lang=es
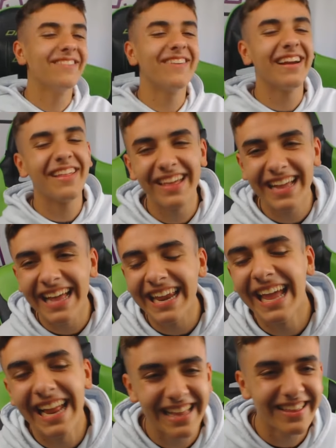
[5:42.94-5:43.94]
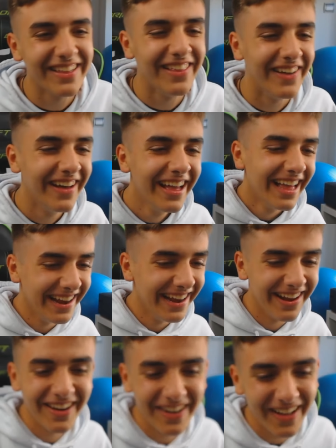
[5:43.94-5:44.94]
que parece que es real y todo.
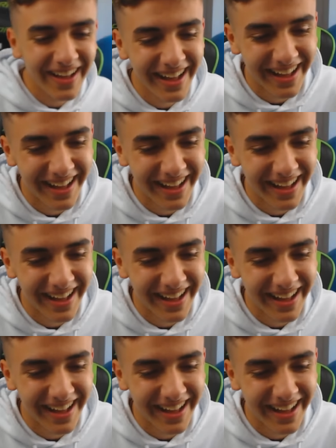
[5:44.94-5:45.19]
No, no, no.